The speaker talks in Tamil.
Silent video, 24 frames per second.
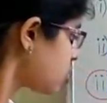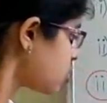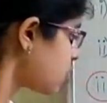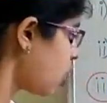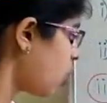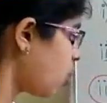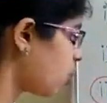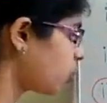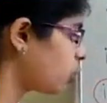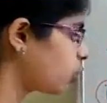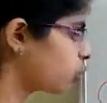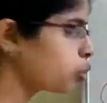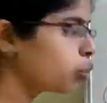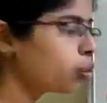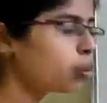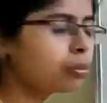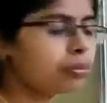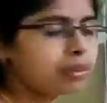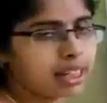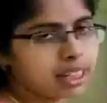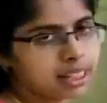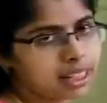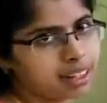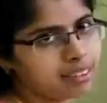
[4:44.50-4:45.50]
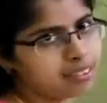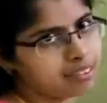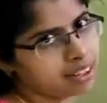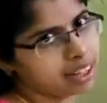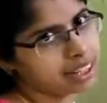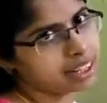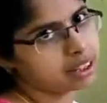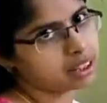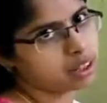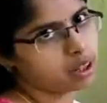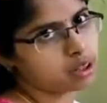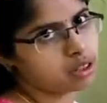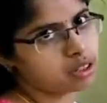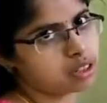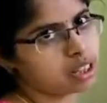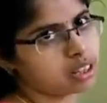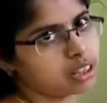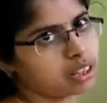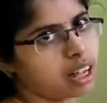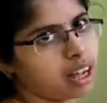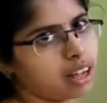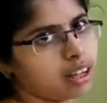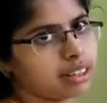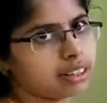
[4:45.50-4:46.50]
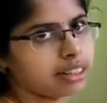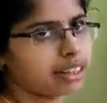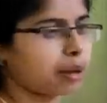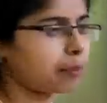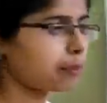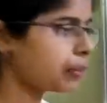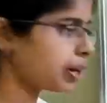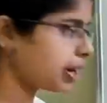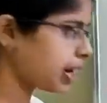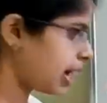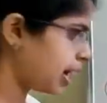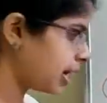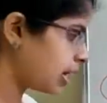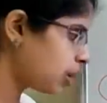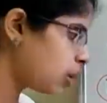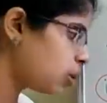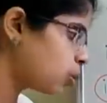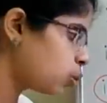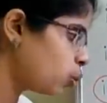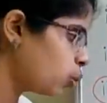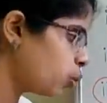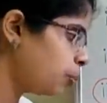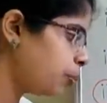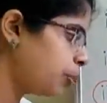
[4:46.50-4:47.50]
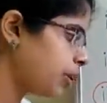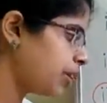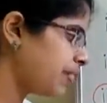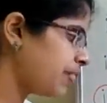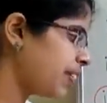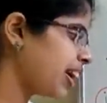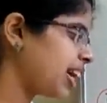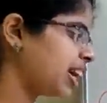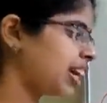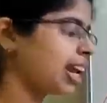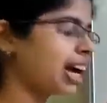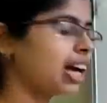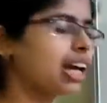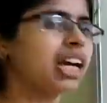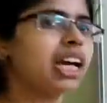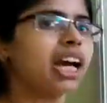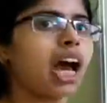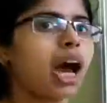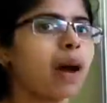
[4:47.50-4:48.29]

ஸோ அவங்க கூப்பிட்டதே ஃபைவ் தௌசண்ட் தான் நம்ம ரேங்க்கை கூப்பிடவே இல்லை